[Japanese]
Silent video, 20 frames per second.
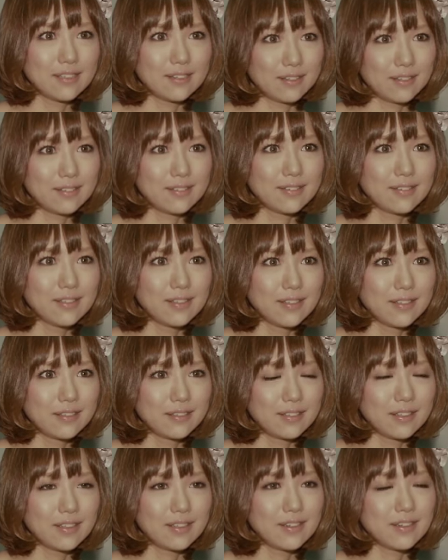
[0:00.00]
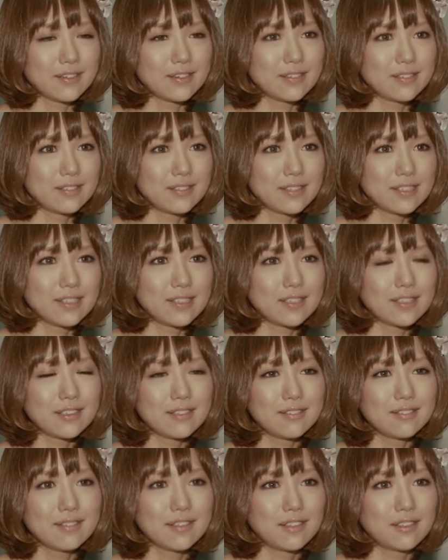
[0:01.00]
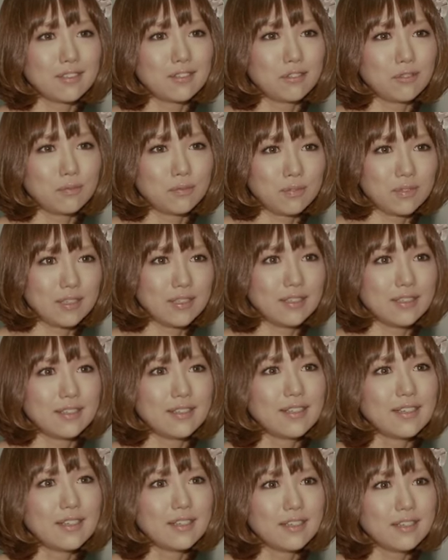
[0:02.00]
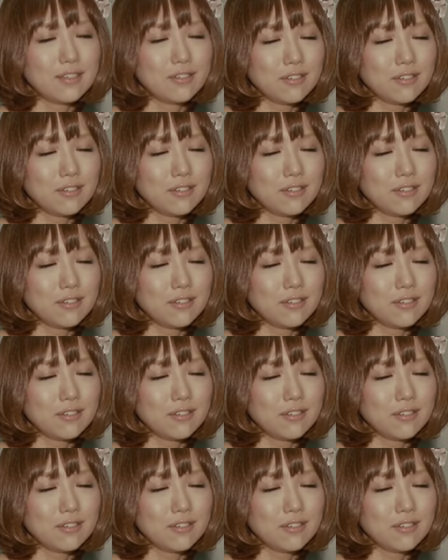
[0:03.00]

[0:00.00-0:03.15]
してたら何かつながるんだなと思って